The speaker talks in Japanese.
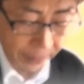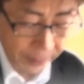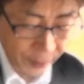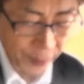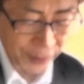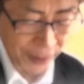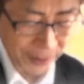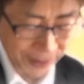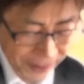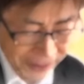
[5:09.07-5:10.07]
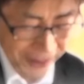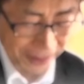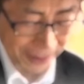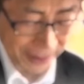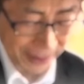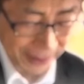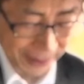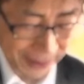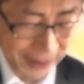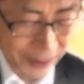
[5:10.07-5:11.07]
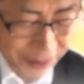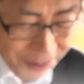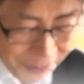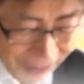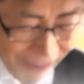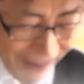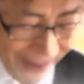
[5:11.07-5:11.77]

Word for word: ていたがやがてそれを下に